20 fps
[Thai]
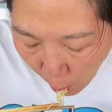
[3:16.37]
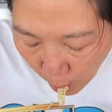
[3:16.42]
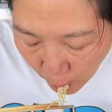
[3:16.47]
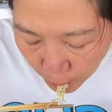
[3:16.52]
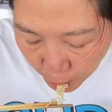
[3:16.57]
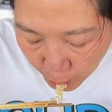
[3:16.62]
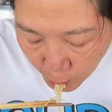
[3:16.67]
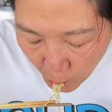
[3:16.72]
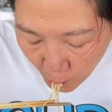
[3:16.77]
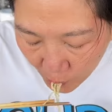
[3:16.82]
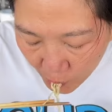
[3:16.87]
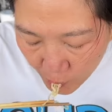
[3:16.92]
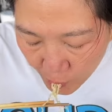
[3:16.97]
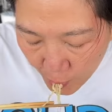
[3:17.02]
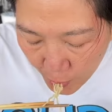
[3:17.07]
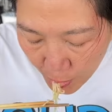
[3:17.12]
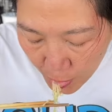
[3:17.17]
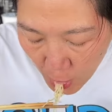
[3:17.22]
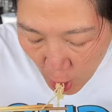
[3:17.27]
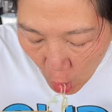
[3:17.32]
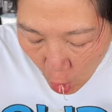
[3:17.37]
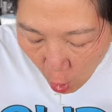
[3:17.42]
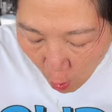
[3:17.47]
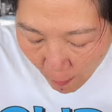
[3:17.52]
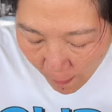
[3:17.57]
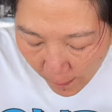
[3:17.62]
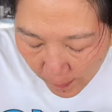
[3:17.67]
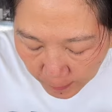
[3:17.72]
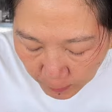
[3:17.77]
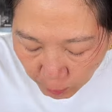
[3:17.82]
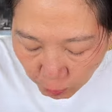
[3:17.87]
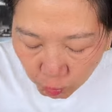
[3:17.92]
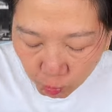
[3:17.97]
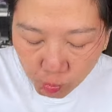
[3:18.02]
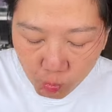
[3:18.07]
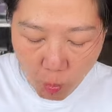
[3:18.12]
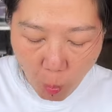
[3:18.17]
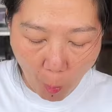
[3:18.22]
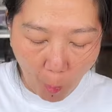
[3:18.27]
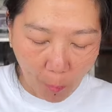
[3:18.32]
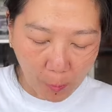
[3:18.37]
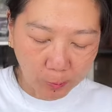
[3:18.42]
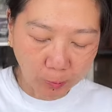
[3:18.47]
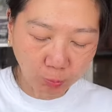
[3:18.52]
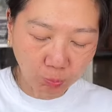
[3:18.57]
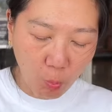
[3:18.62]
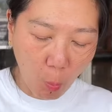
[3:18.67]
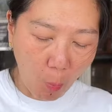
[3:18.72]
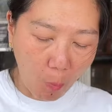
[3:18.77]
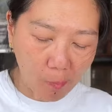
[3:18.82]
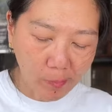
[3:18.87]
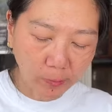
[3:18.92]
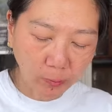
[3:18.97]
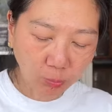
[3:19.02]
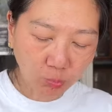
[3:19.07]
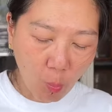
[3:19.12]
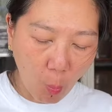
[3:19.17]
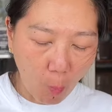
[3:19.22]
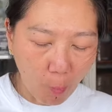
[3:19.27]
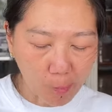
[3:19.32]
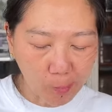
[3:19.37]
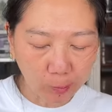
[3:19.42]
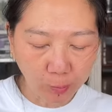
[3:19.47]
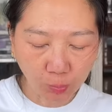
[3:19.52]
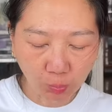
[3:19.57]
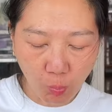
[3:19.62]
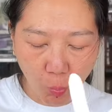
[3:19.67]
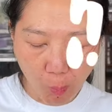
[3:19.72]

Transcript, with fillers: บะหมี่ของที่นี่เนี่ยเขาจะมีความเหนียวนุ่มเลยค่ะ